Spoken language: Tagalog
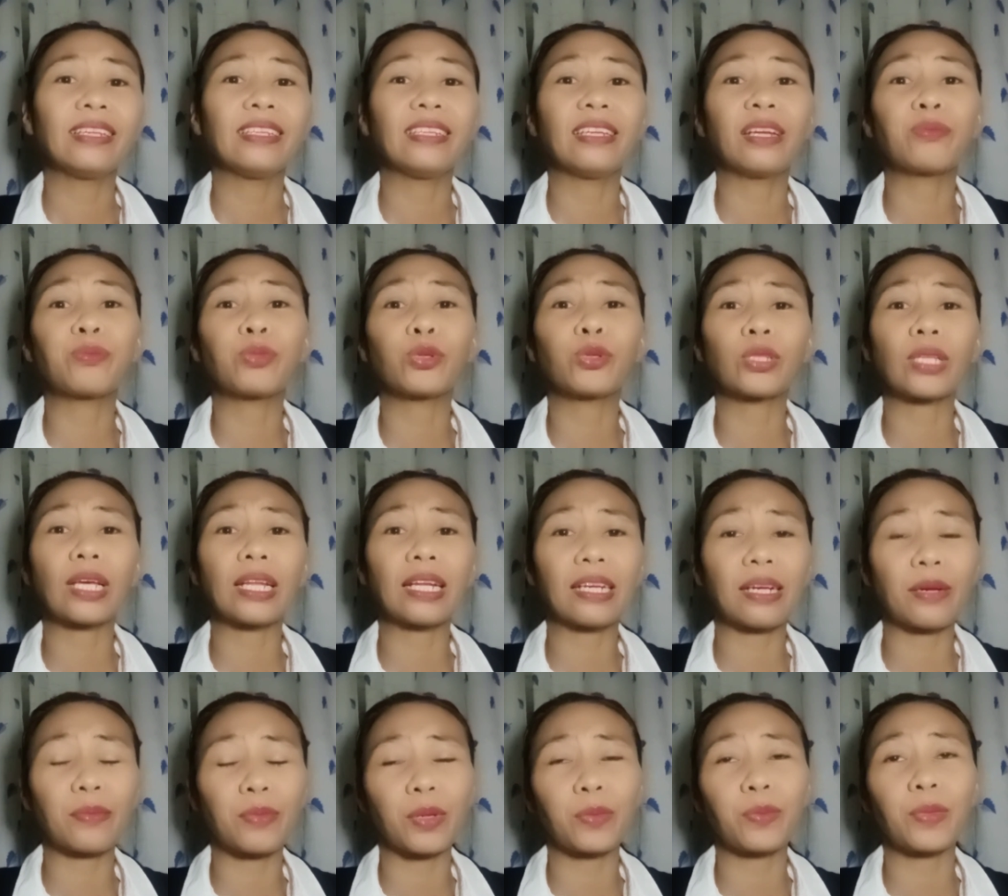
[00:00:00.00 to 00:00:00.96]
Yan po
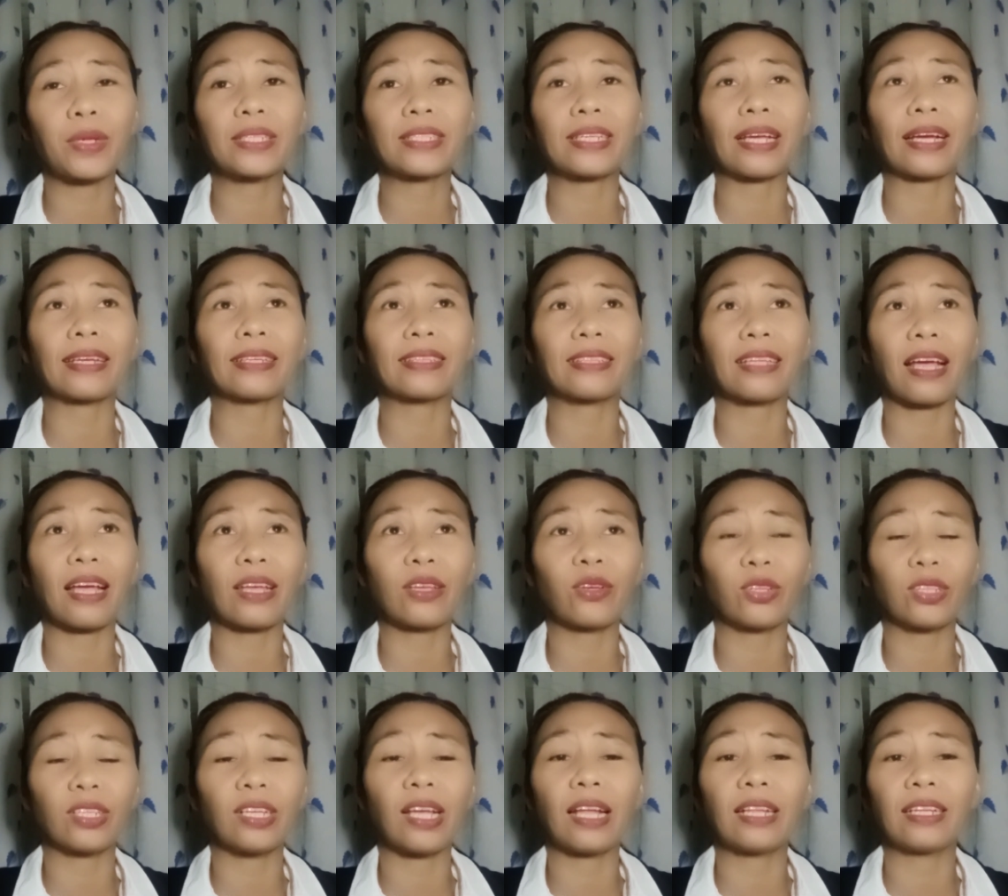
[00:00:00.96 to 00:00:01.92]
talaga pag may sakit tayo
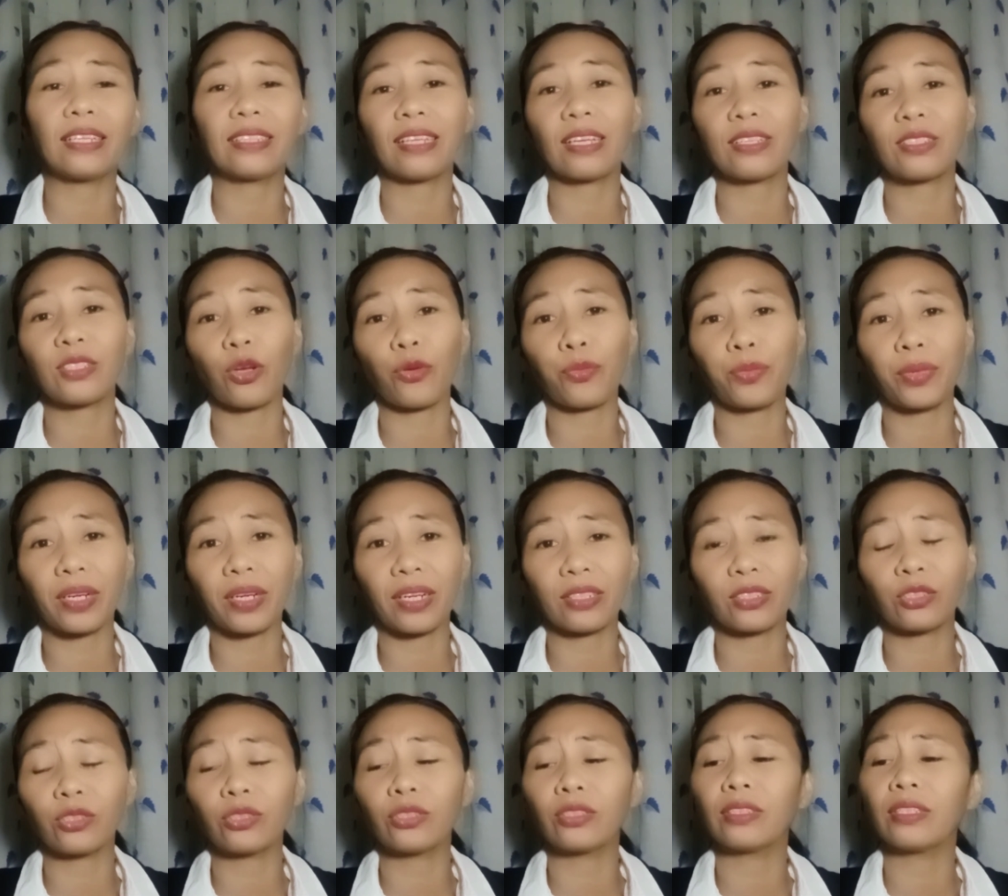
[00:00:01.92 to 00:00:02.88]
at galing tayo sa
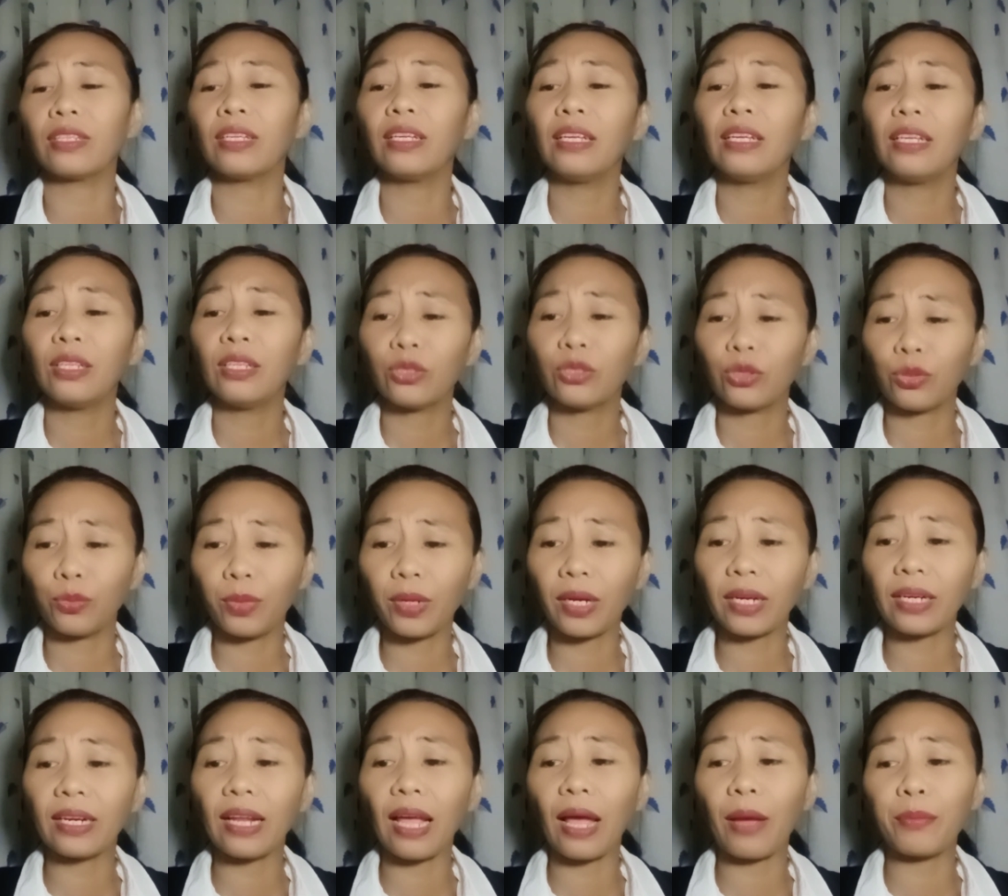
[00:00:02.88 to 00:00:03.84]
operasyon.
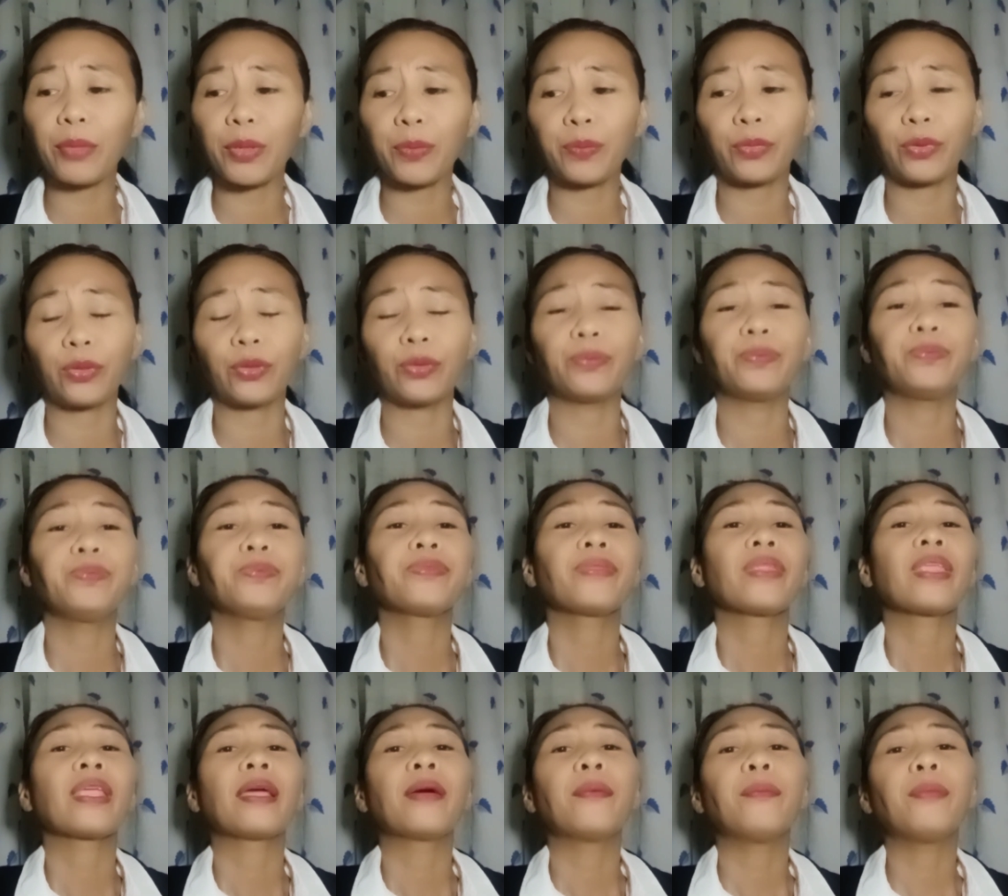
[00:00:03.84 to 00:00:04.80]
Sobrang dami po.
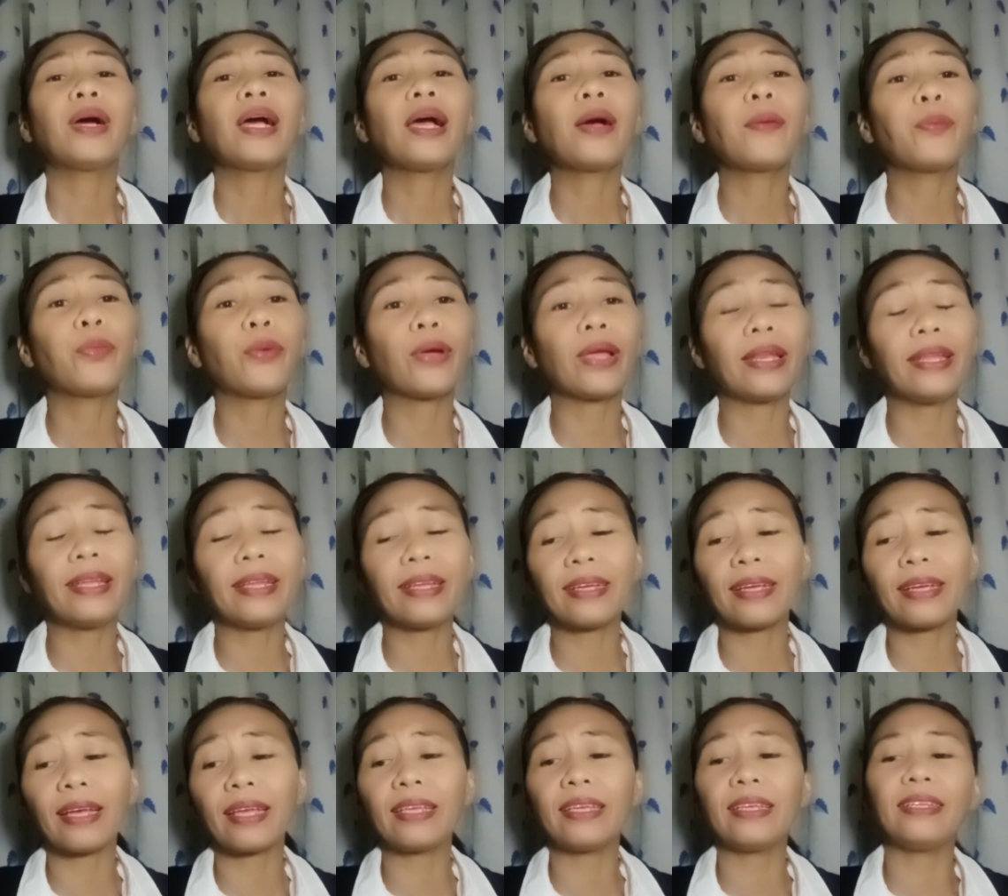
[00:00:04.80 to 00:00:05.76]
Mga pwedeng
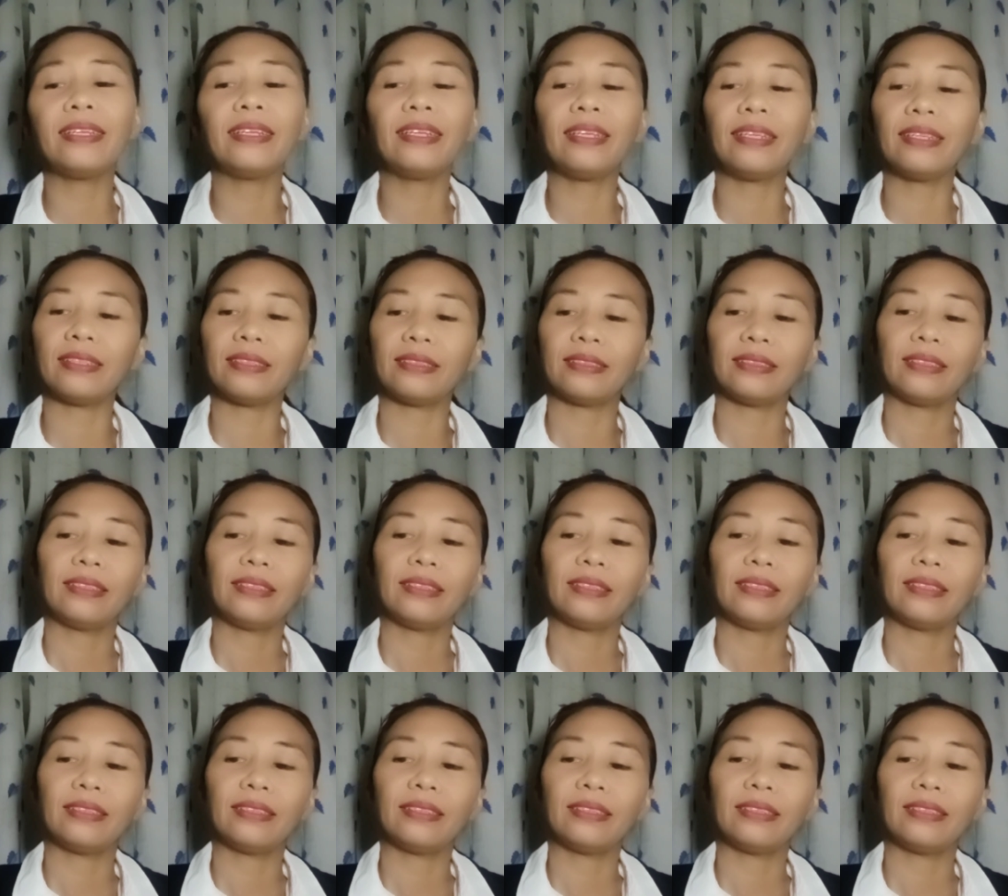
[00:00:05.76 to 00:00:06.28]
kainin,